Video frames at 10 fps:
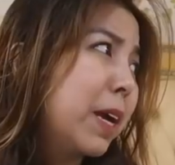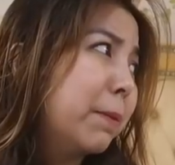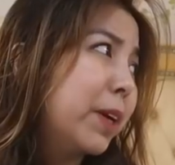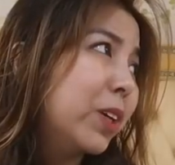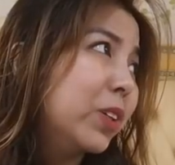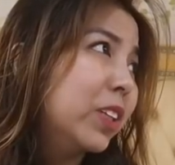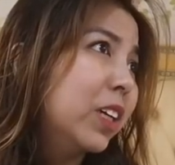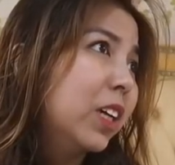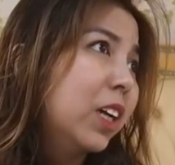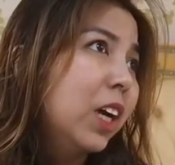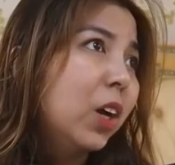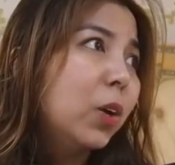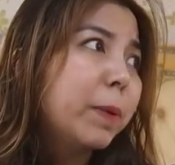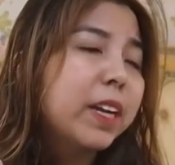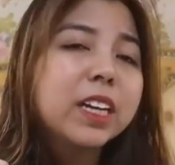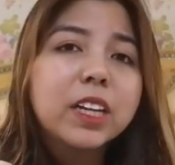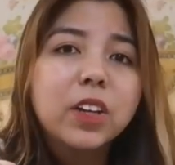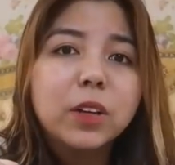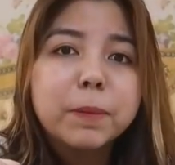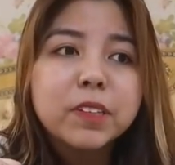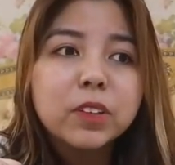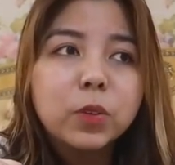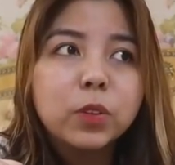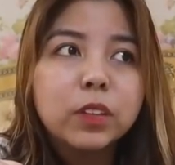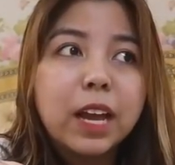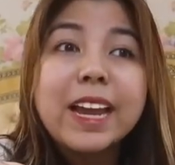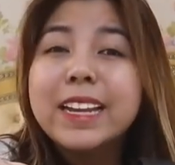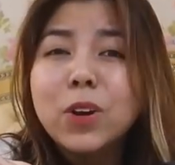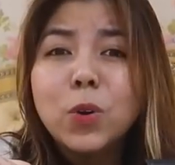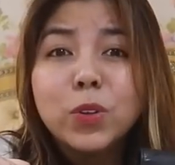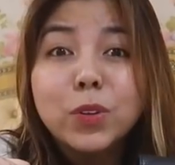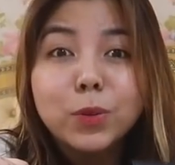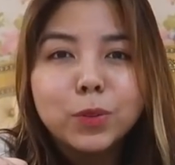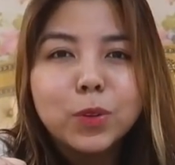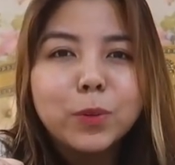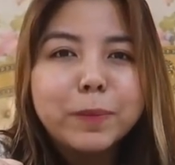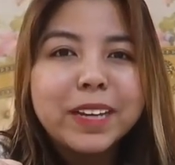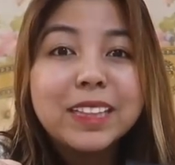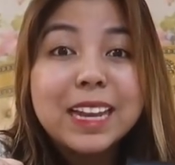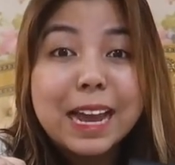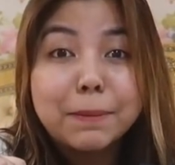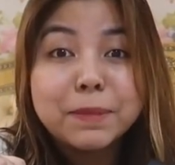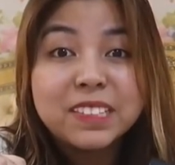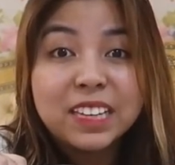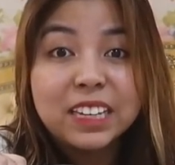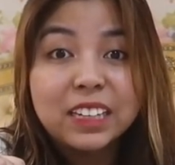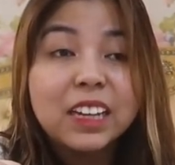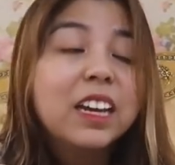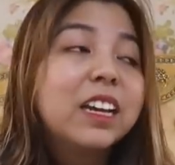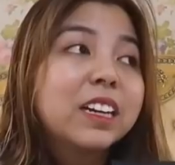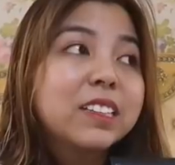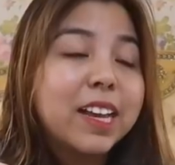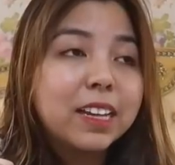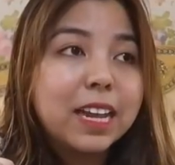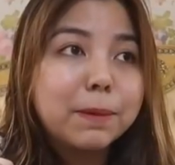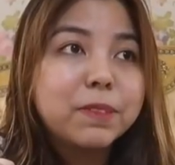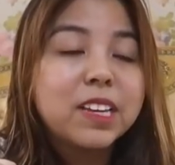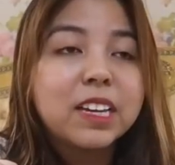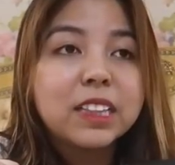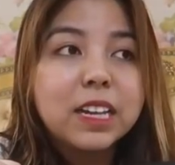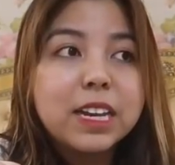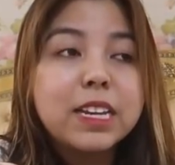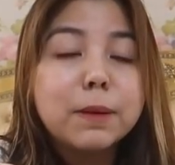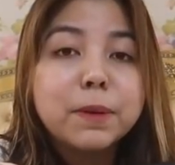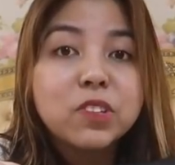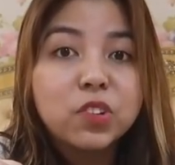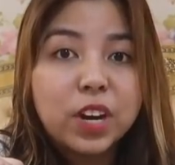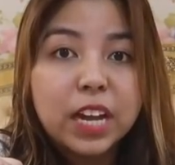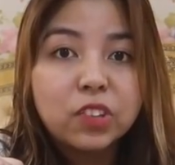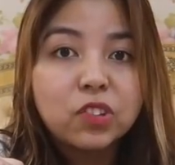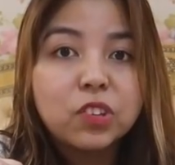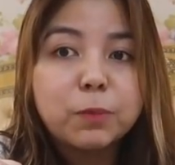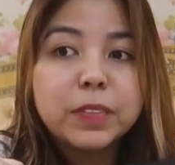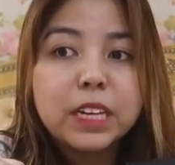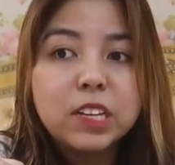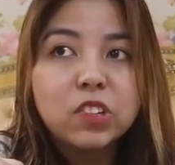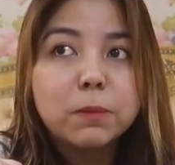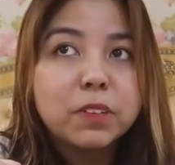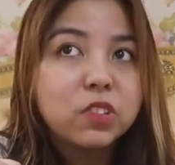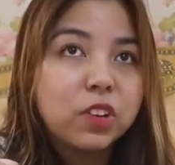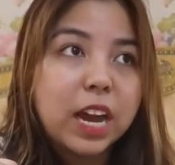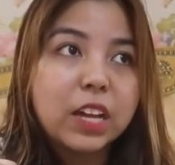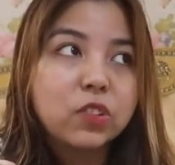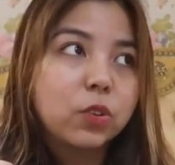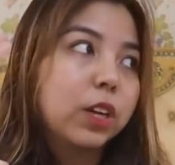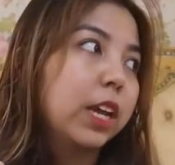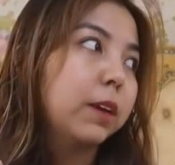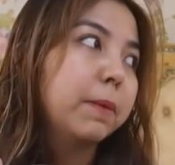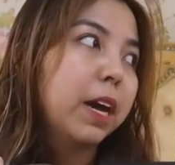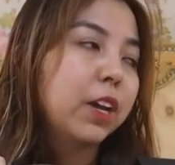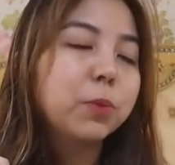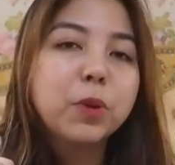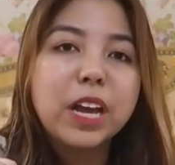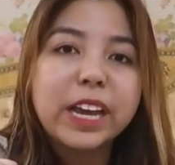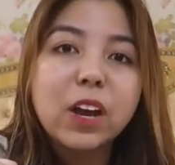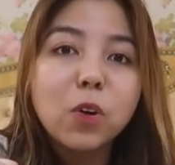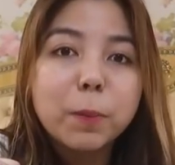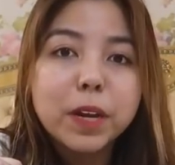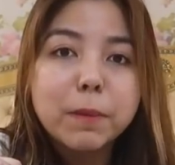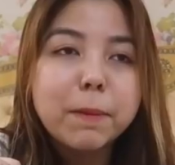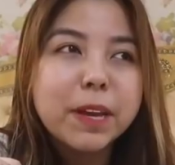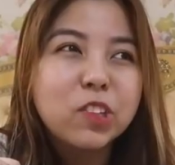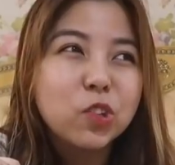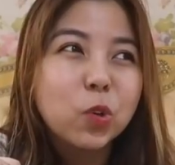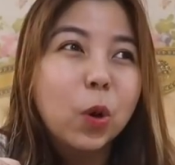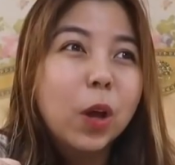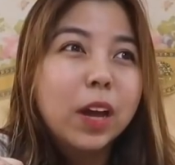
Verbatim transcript: nga ba yun? O, oh, parang ganon. Basta don't, ay, no, no. Don't buy the lambskin. Kasi ang lambskin, skin, nadali niyang ma-scratch. Madali siyang ma-scratch or like, ma-ano mo lang. Eh, ako pa naman medyo